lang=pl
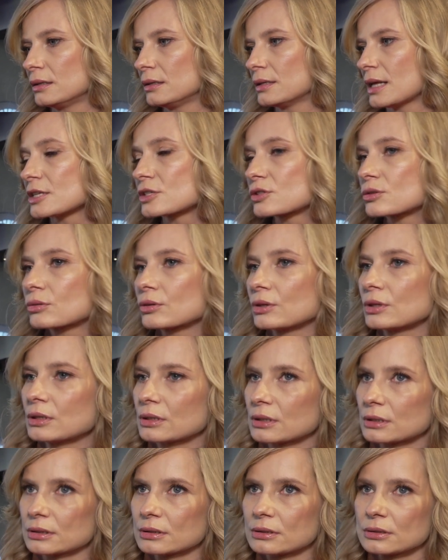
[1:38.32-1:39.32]

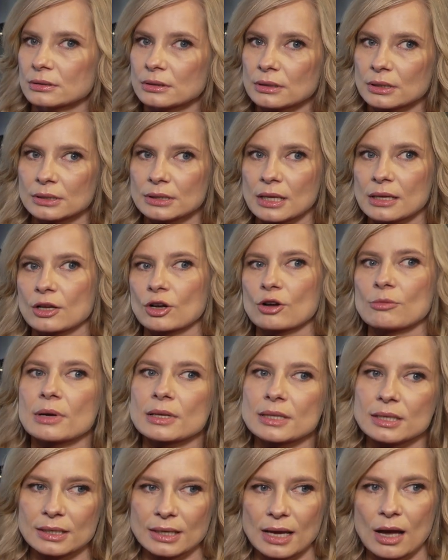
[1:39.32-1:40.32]
nastrój e, e, danego
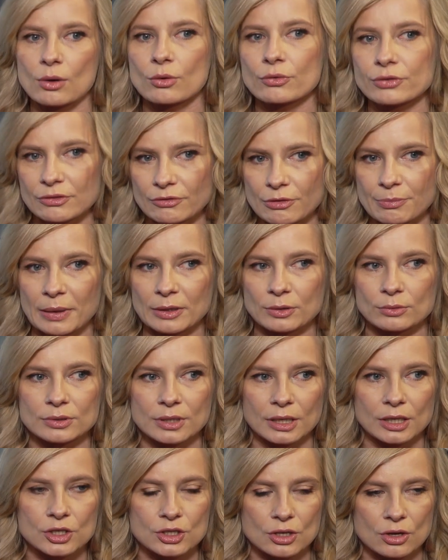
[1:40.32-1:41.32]
materiału, w tym wypadku
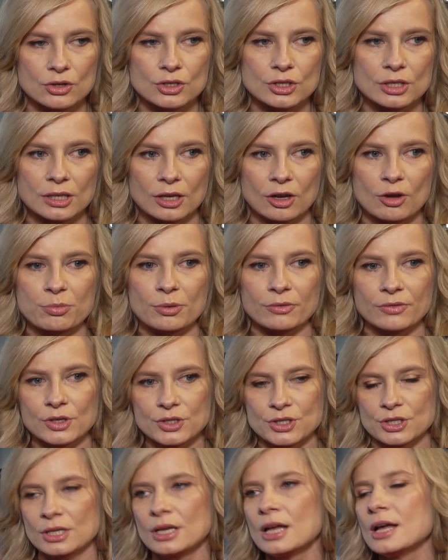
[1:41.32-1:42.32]
tej książki, tej
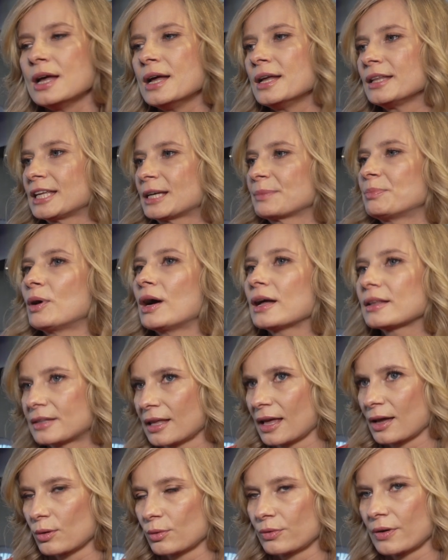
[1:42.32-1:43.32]
opowieści, tych
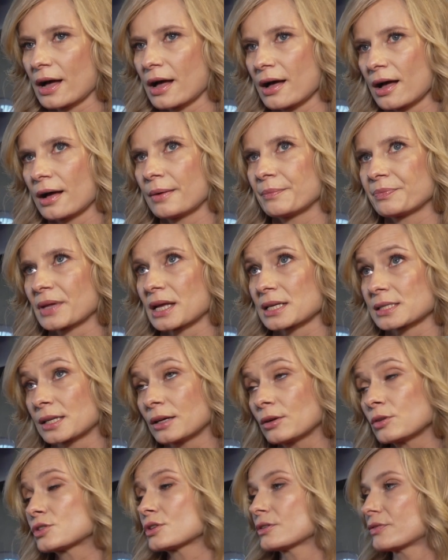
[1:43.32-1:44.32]
bohaterów. A, a z
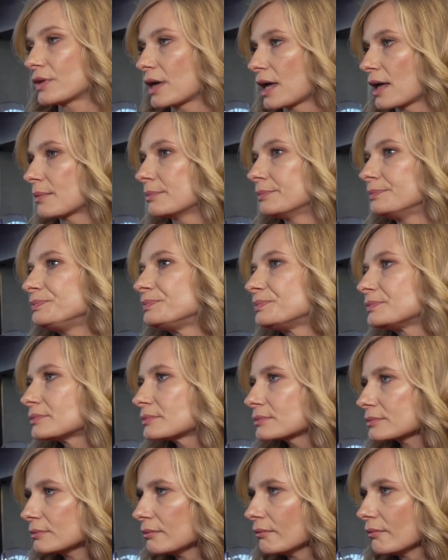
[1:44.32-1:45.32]
tego co wiem,
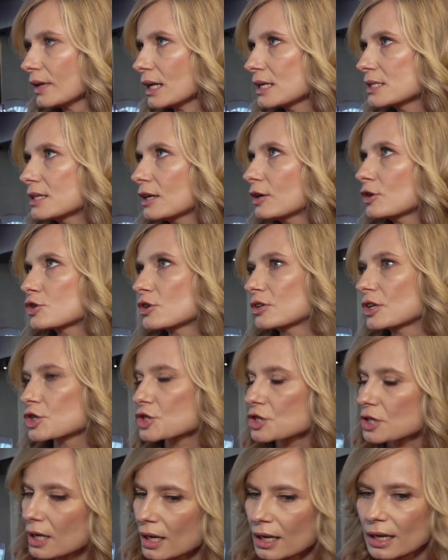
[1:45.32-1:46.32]
z tego co
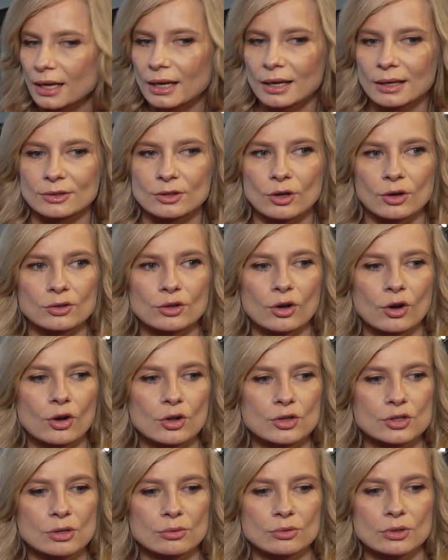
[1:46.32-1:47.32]
też do,
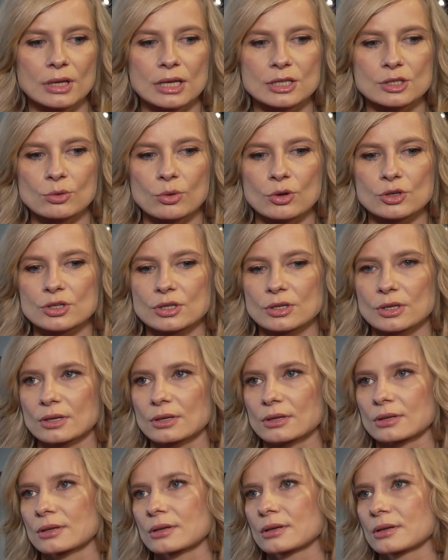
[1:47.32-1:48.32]
dochodzą do nas głosy
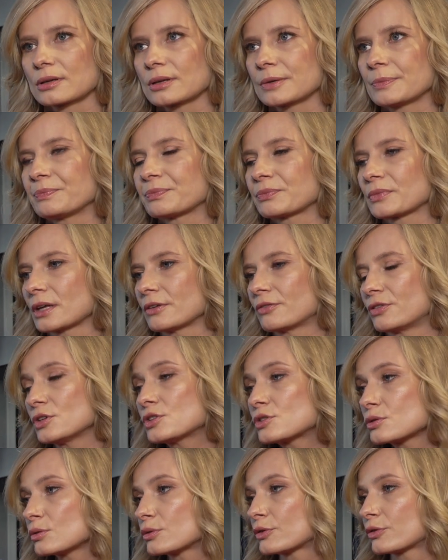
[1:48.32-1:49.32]
y,
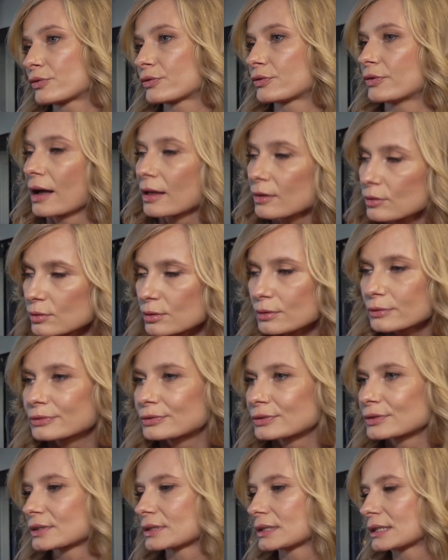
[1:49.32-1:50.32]
widzów,
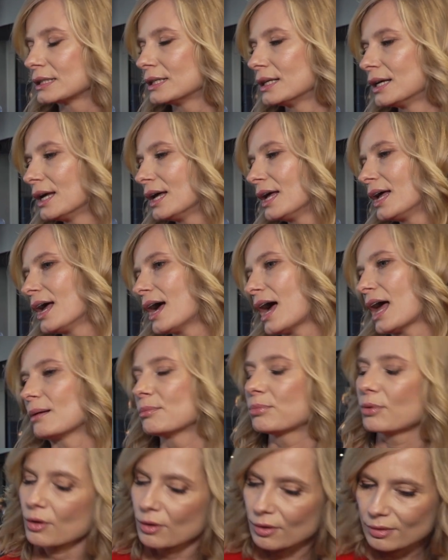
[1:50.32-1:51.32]
fanów y,
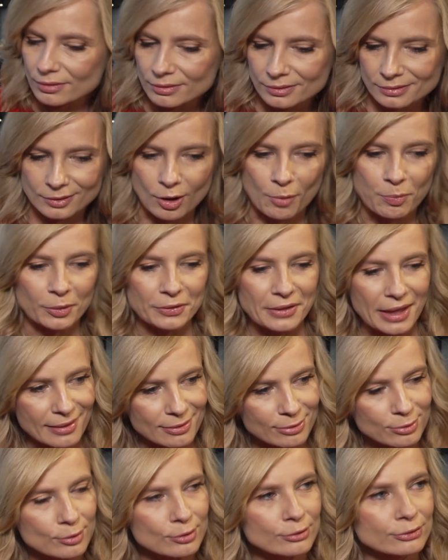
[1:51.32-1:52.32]
albo
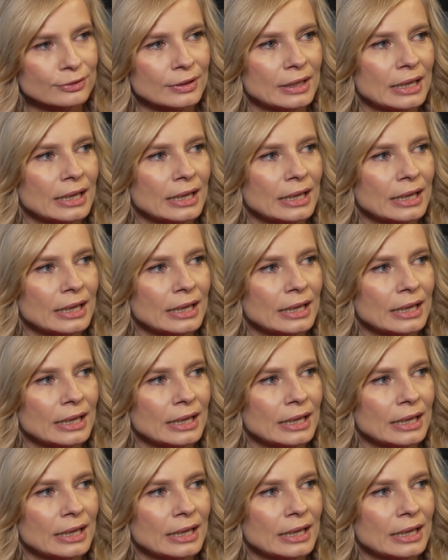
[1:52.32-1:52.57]
oponentów,